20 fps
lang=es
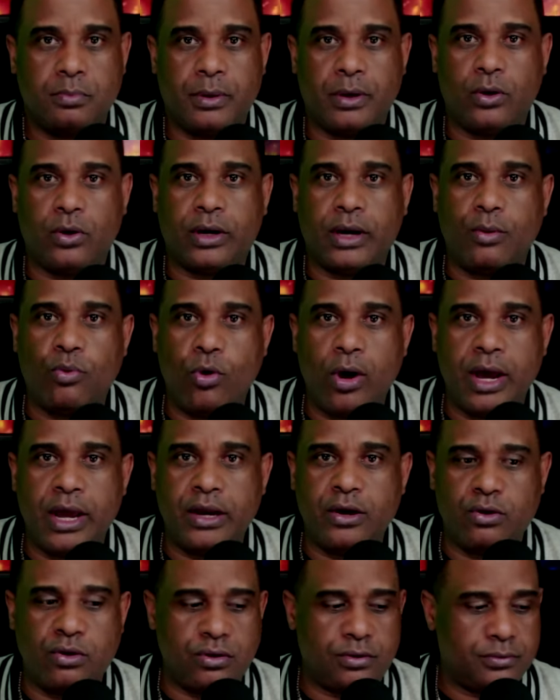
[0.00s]
Pero qué
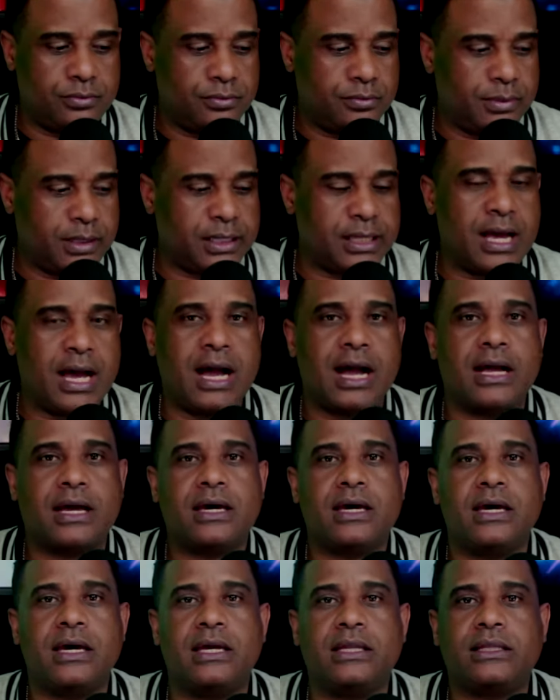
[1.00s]
bueno, ¿verdad?
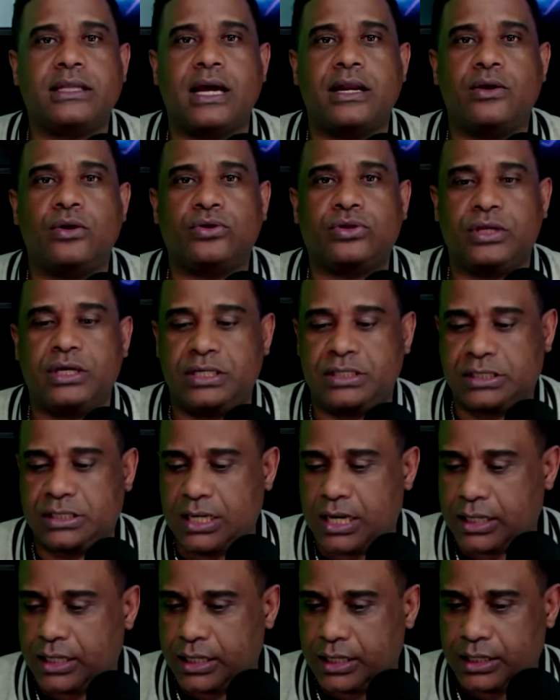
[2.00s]
Que esta
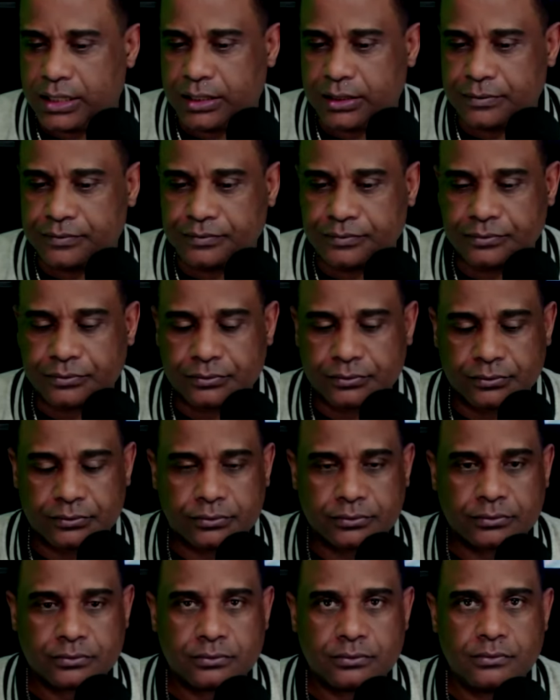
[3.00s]
noticia de
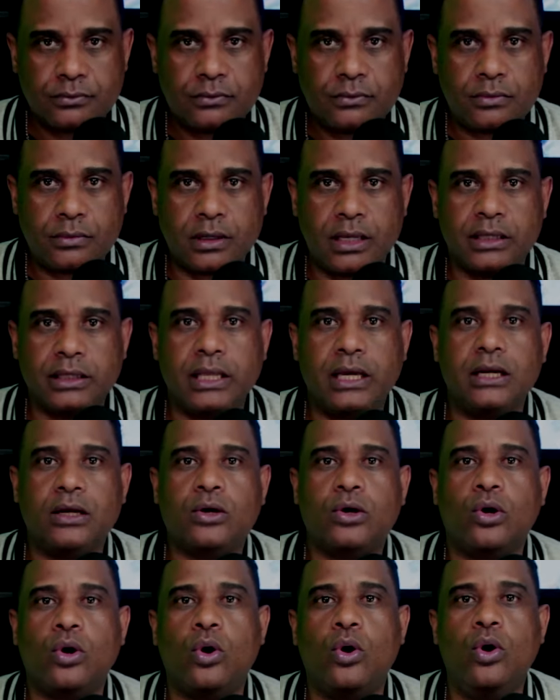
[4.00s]

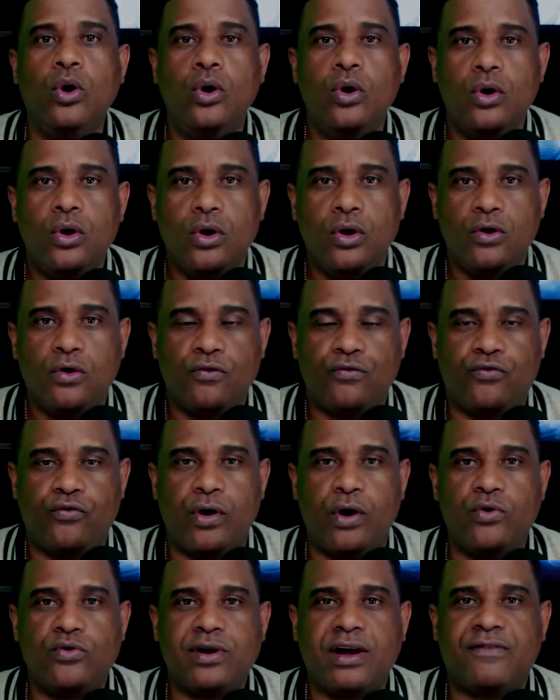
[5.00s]
del CRO
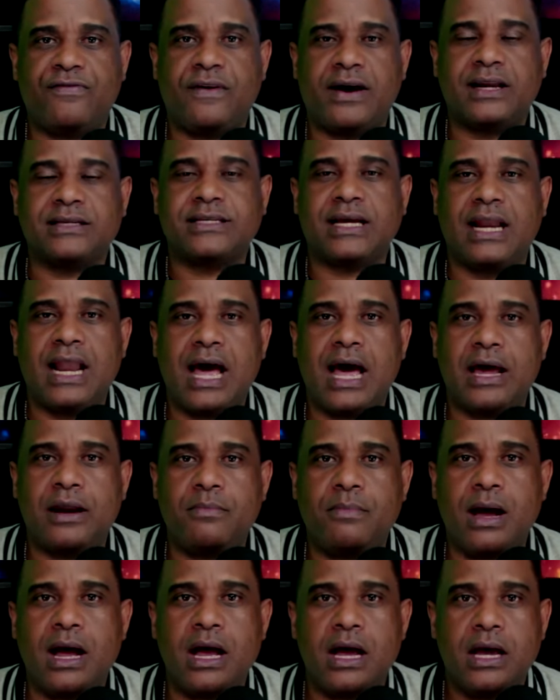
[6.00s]
fue una farsa
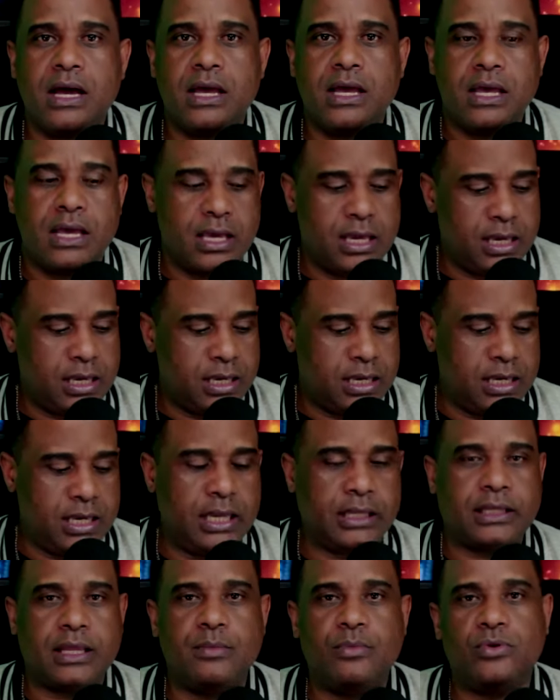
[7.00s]
alarma
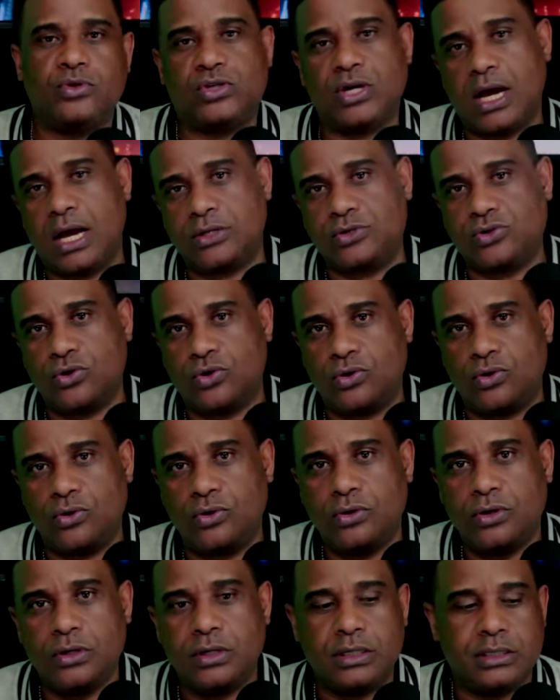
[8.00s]
y este
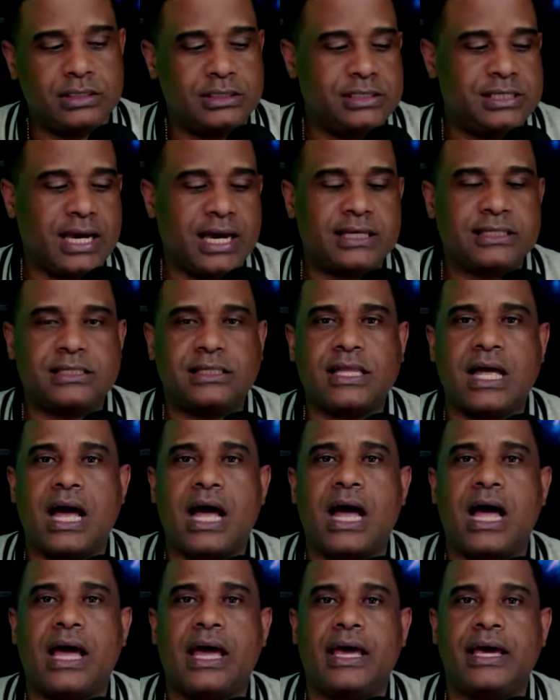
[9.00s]
muchacho ya
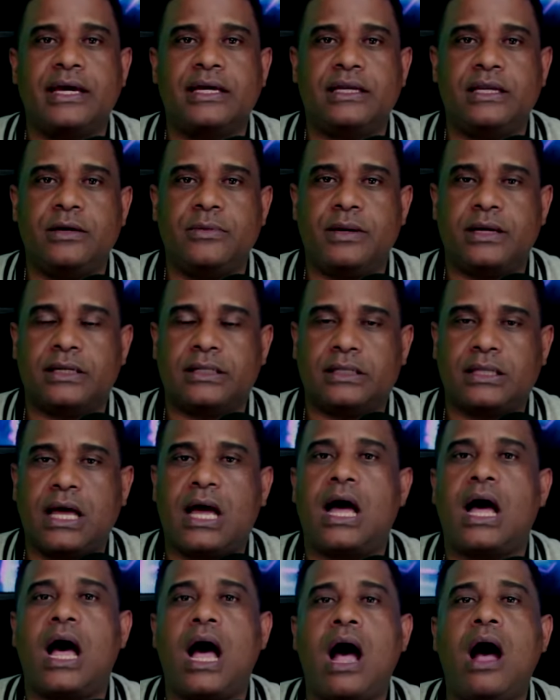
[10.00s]
está en
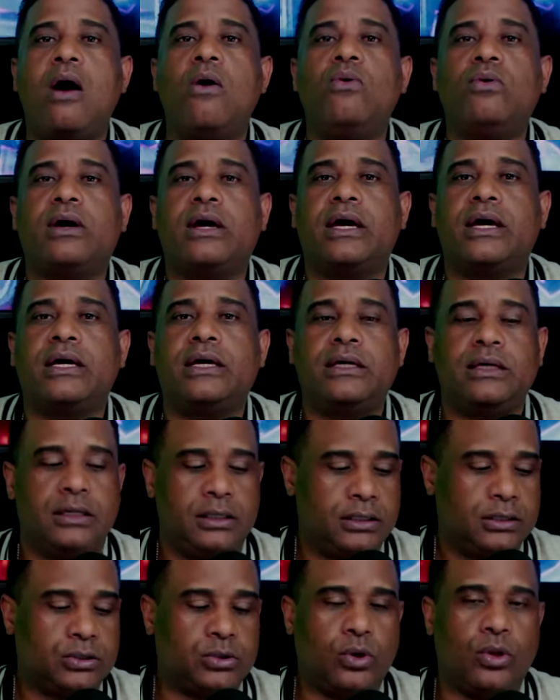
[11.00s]
libertad, aunque
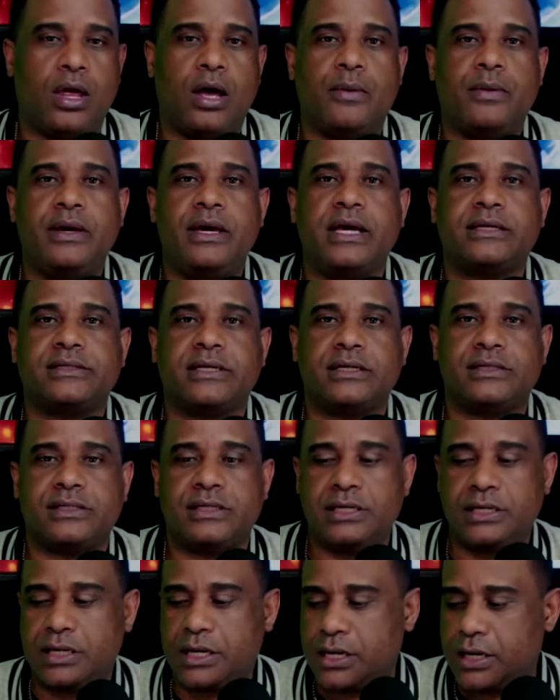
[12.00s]
todavía se
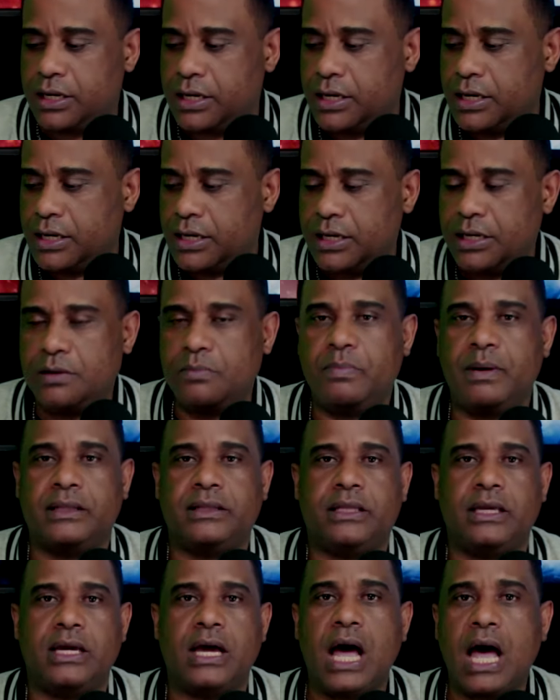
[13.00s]
sigue
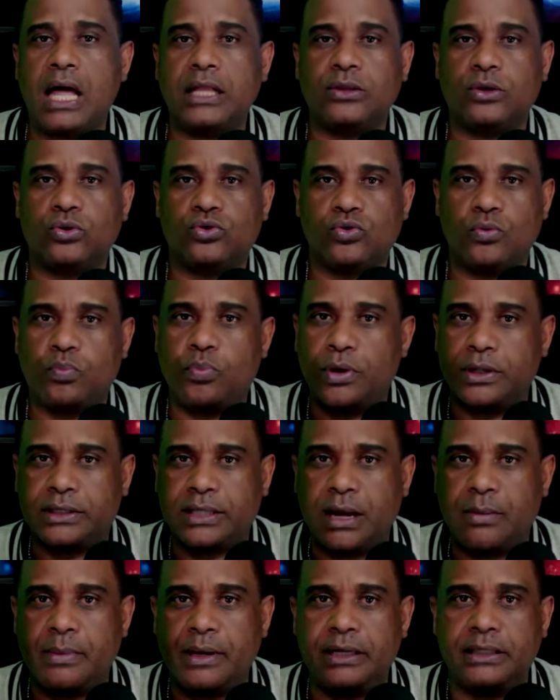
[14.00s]
investigando
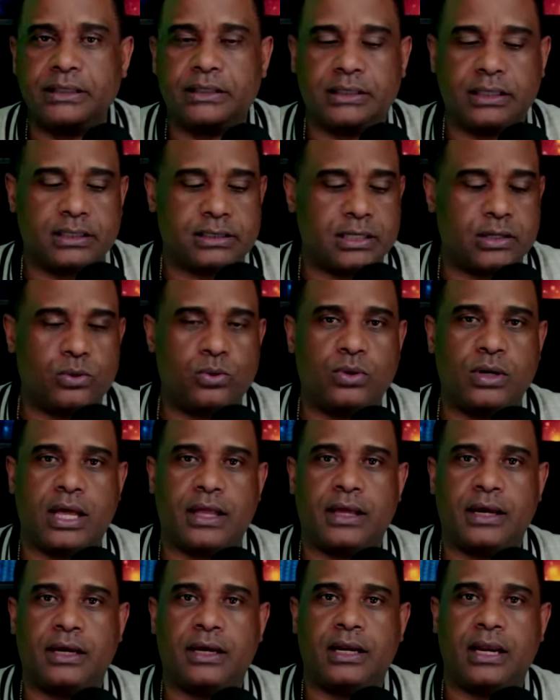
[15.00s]
supuestamente, según
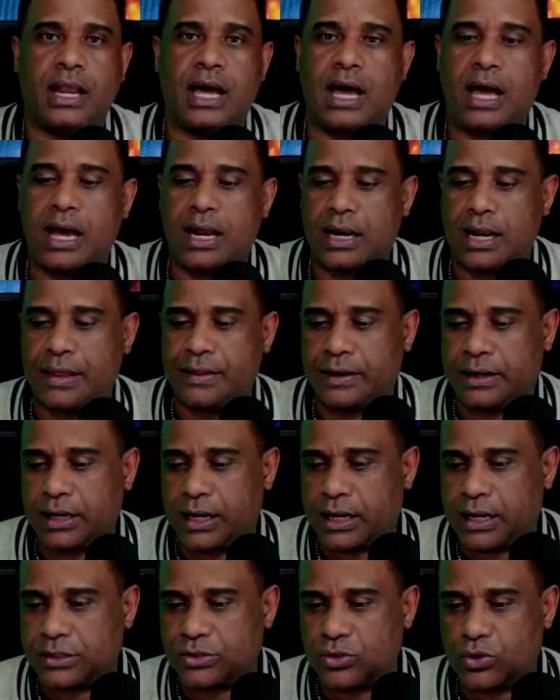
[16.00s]
las
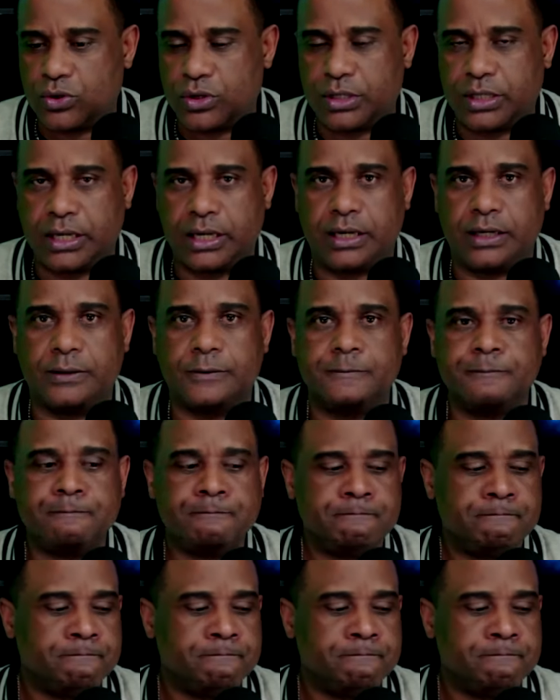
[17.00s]
declaraciones de,